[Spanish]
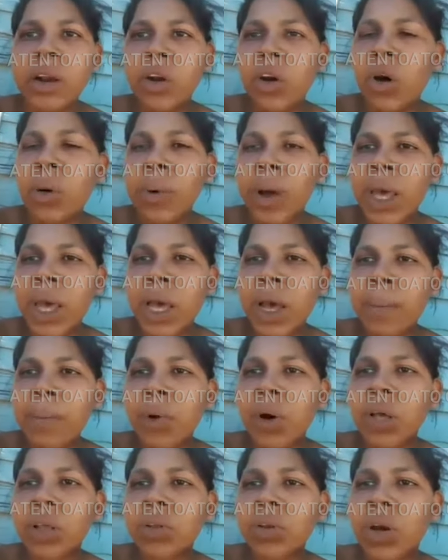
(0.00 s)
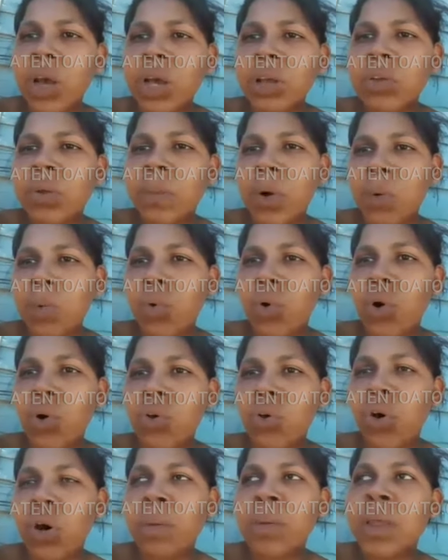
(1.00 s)
no vengan, porque eso, eso me lo
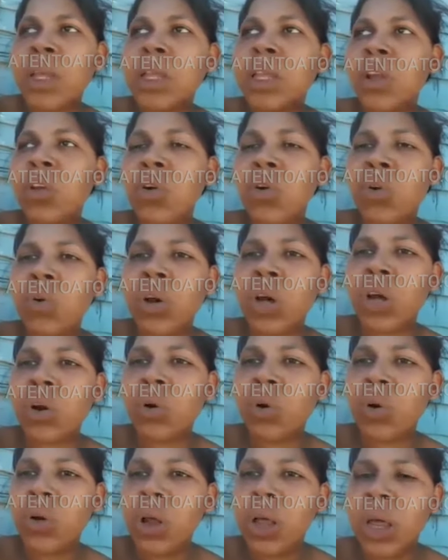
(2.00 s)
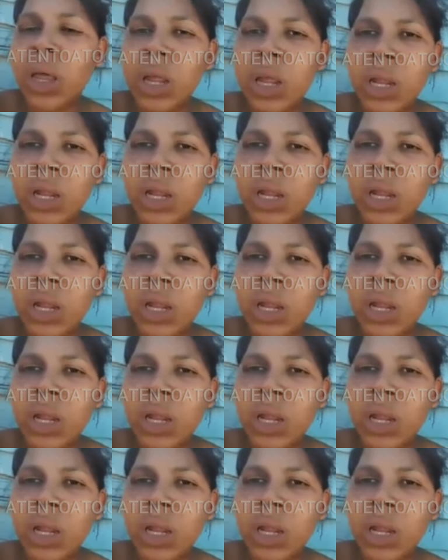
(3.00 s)
busco yo y me dice, yo no quiero